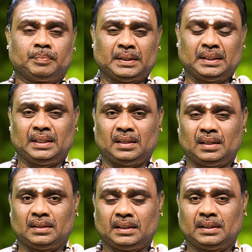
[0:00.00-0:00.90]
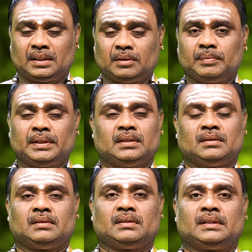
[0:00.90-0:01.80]
பதினேழாம் தேதிக்கு மேல்
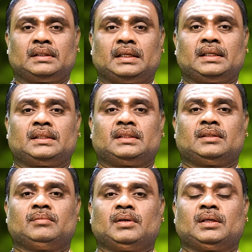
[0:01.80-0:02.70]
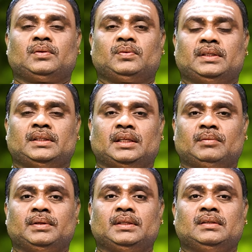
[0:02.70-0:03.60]
கடகத்துக்கு மாறக்கூடிய
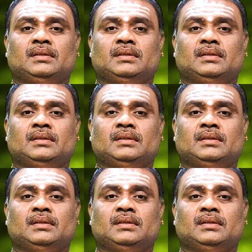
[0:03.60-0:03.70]
தன்மை